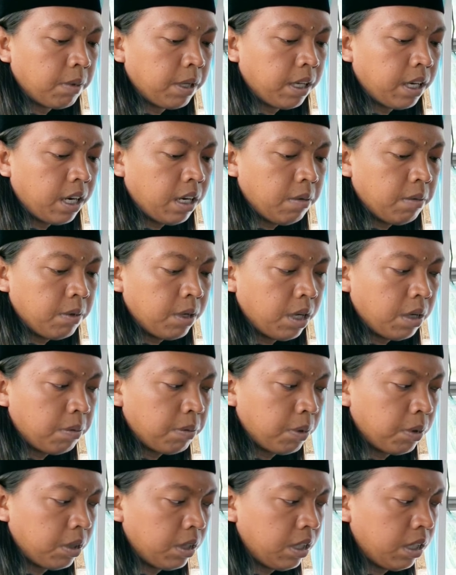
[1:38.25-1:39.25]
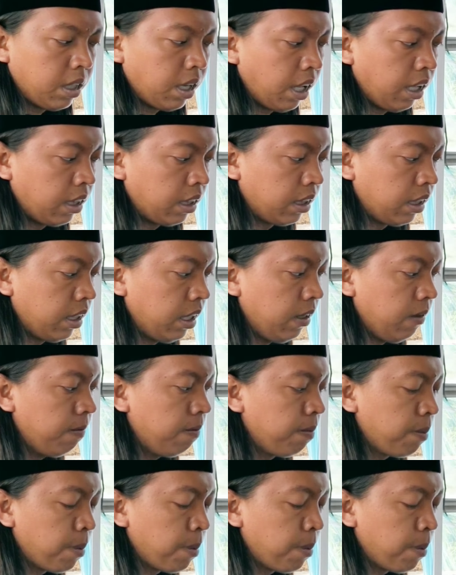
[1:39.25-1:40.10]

merah mawar putih kantil